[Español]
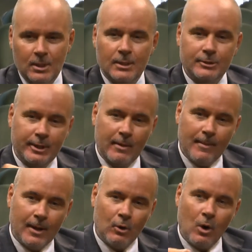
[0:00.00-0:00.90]
sin
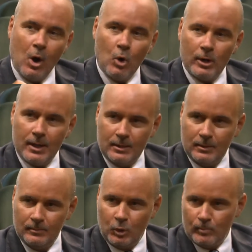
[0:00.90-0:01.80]
embargo ahorra
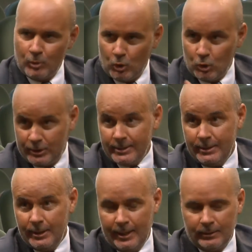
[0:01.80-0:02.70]
por costes
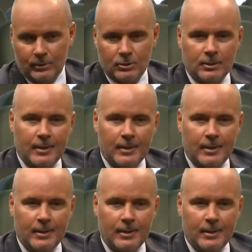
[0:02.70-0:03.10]
indirectos.